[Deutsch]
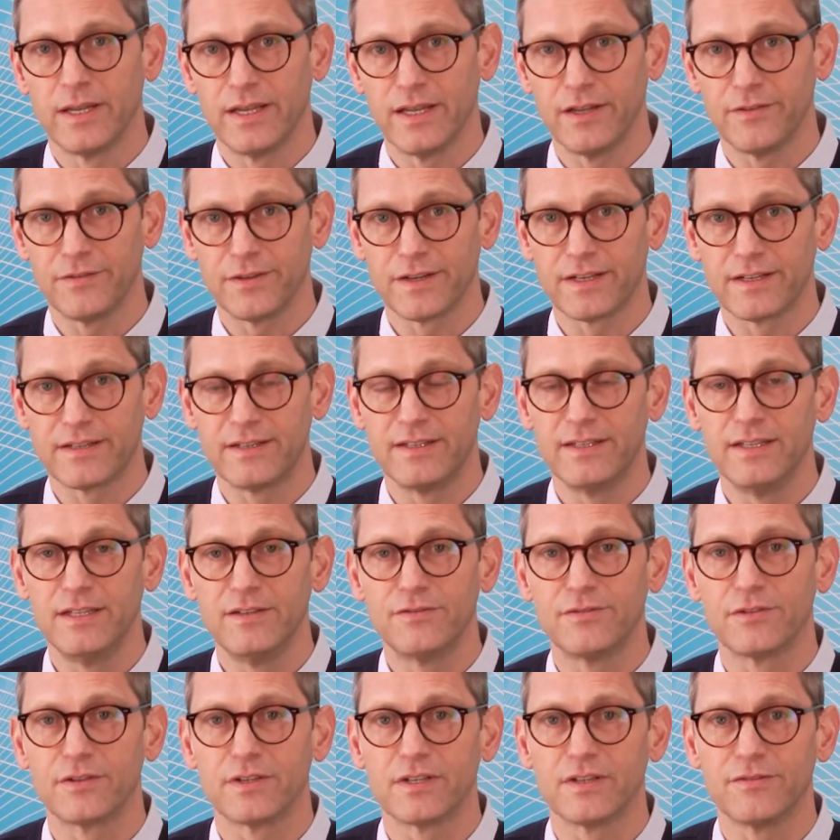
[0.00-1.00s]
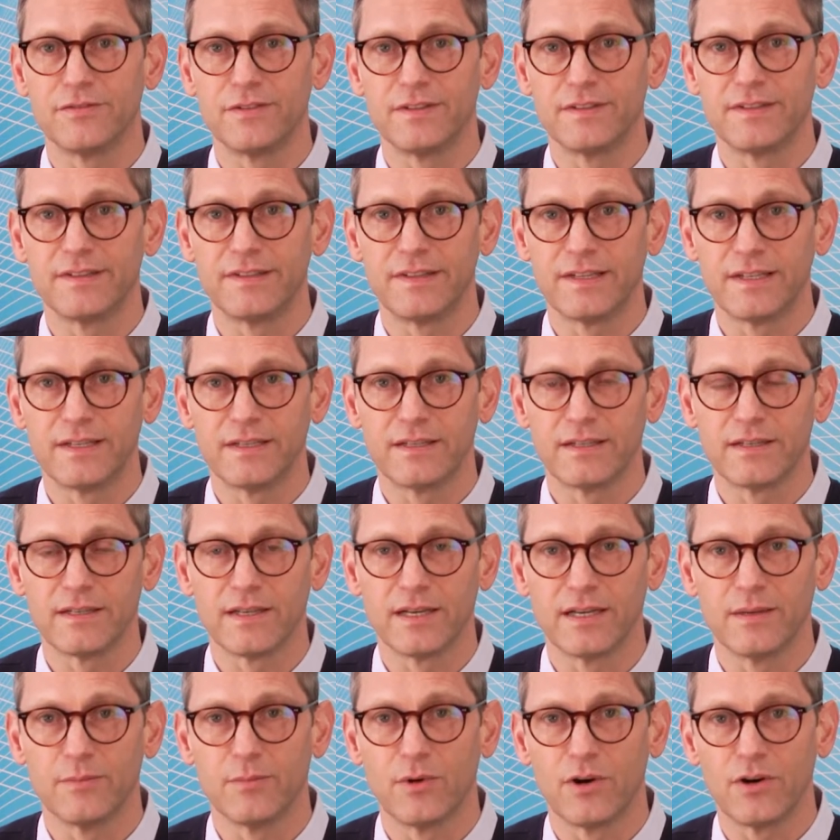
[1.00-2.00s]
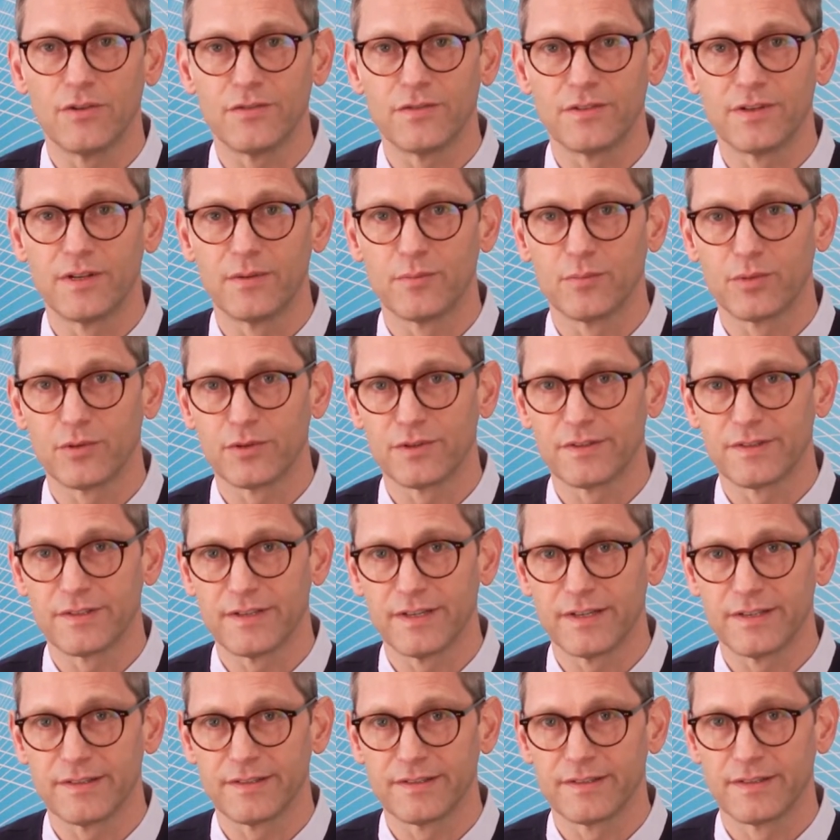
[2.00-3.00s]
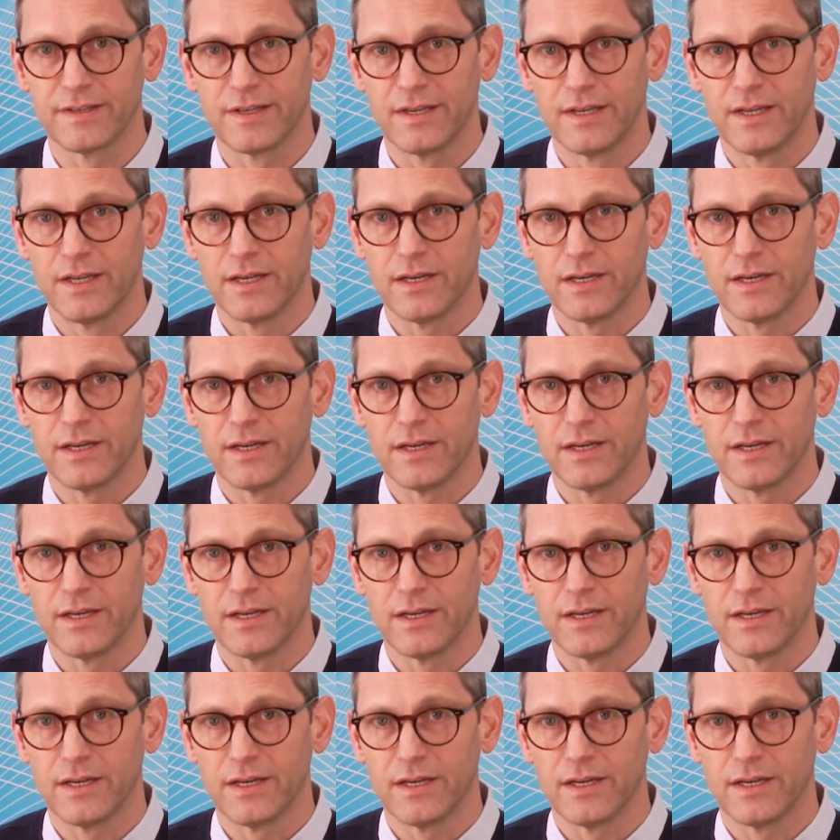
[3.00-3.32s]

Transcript: effektiv und effizient in einem offenen Prozess